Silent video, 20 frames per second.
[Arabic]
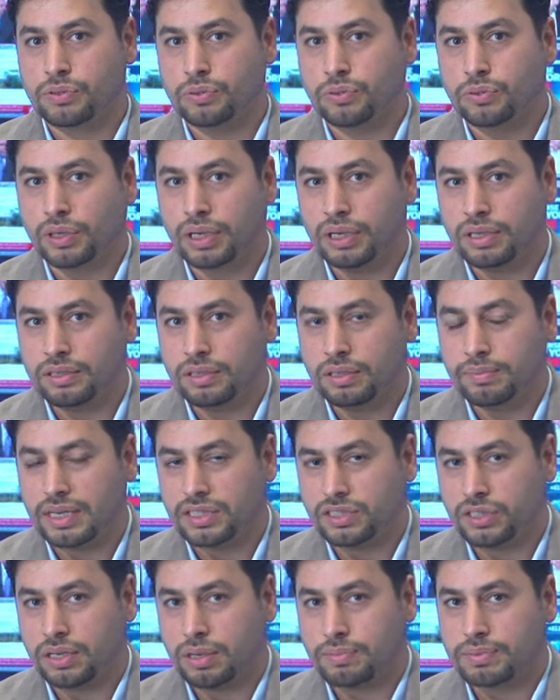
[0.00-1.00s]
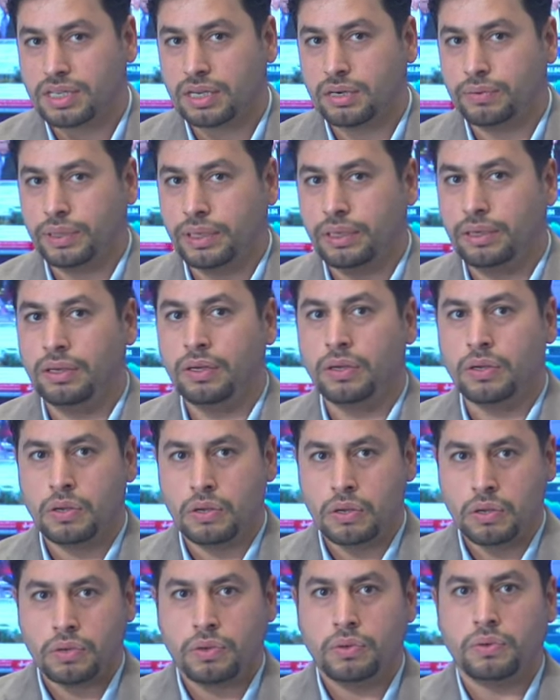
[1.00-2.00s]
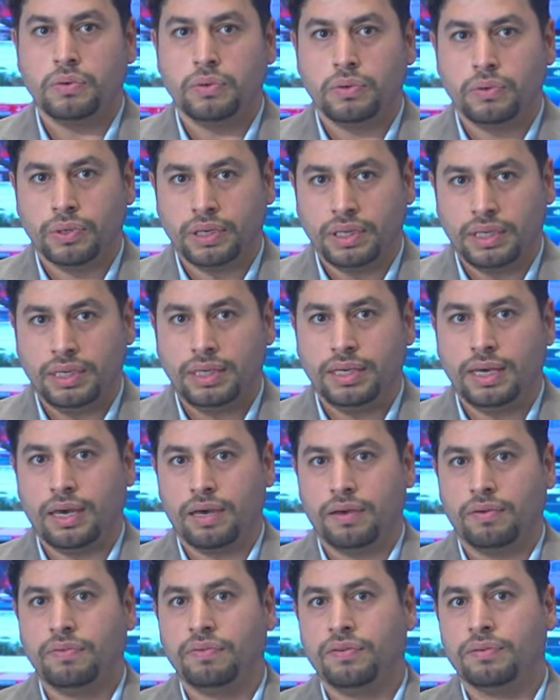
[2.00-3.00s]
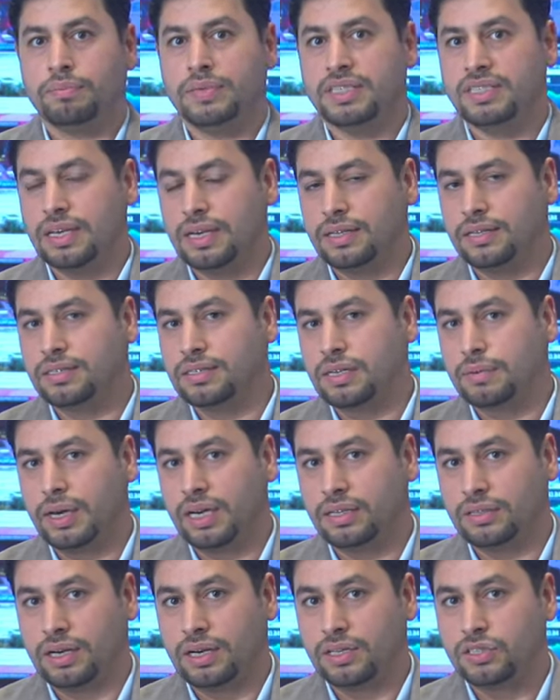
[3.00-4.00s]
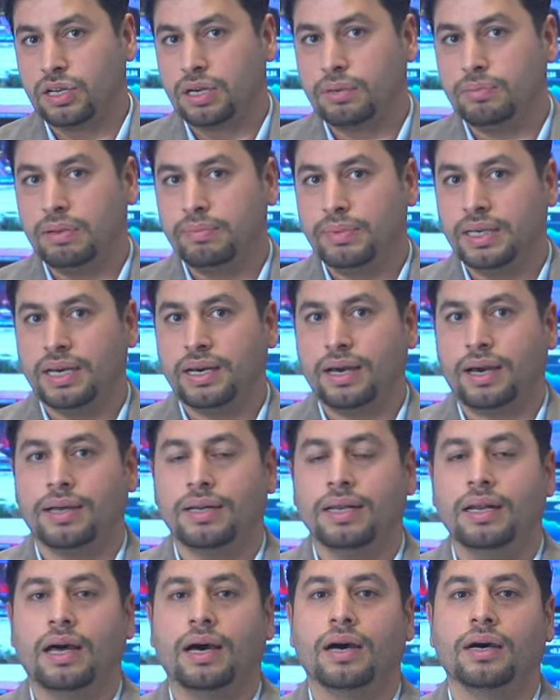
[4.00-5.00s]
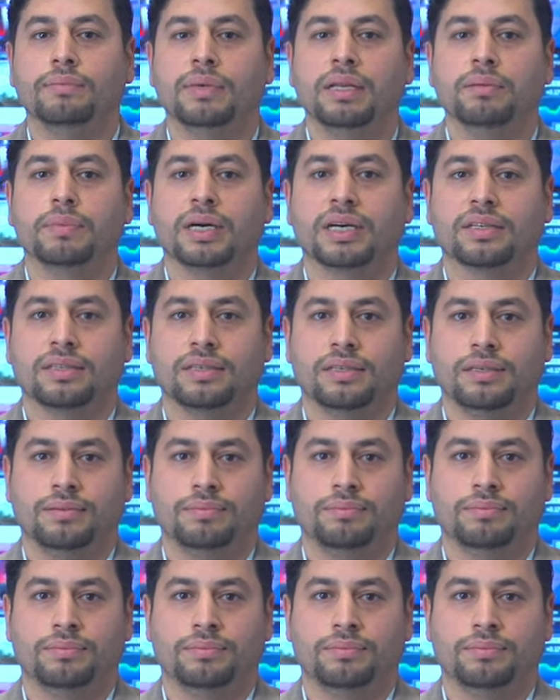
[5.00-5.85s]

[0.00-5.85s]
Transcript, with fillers: صندوق الاندماج النمساوي اف بزيادة 17% عن العام الماضي